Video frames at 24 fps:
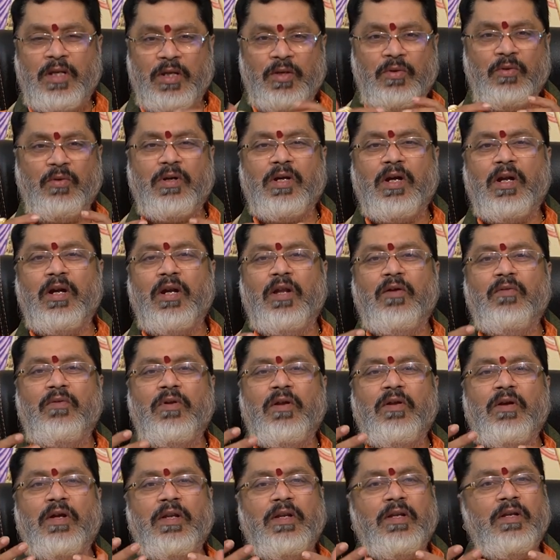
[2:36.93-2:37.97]
ఏదో కారణం
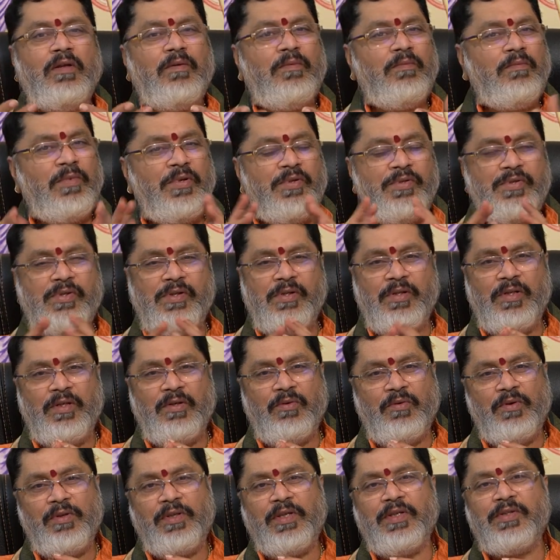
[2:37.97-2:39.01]
వల్ల ఆయన మినిస్ట్రీ
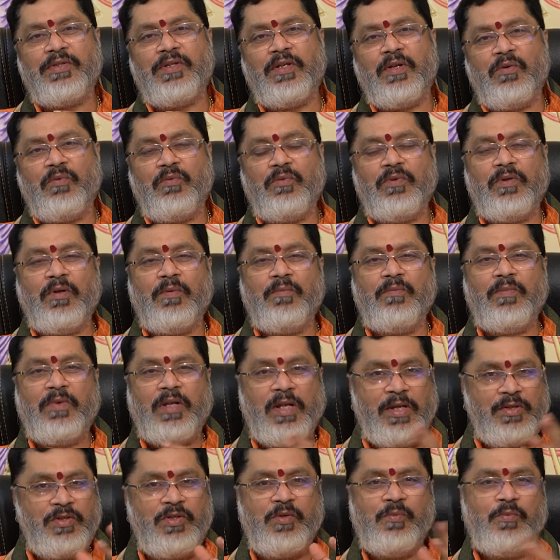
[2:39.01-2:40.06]
నుండి తీసారనుకుందాం
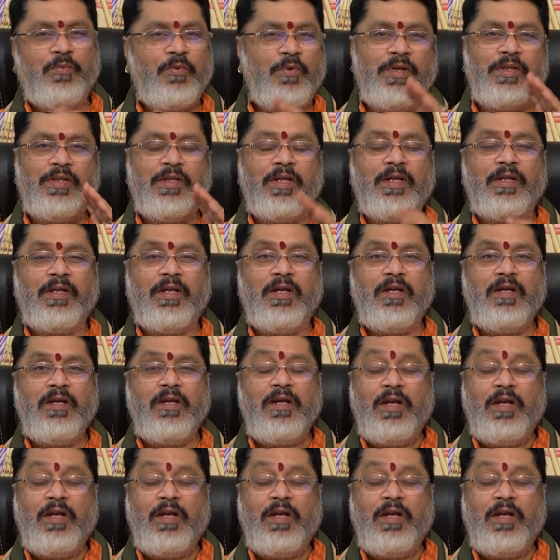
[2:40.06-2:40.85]
రాజ్యం పోయిందని